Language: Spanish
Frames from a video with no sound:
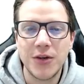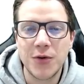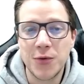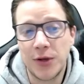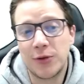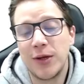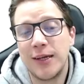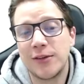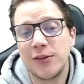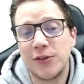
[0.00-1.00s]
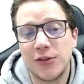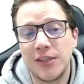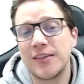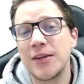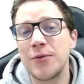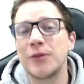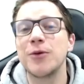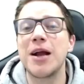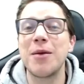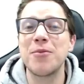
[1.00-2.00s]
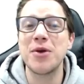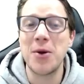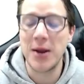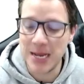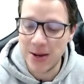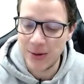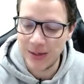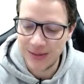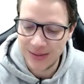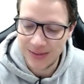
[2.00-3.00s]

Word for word: nuestro ejercicio si ese es nuestro cambio de variable?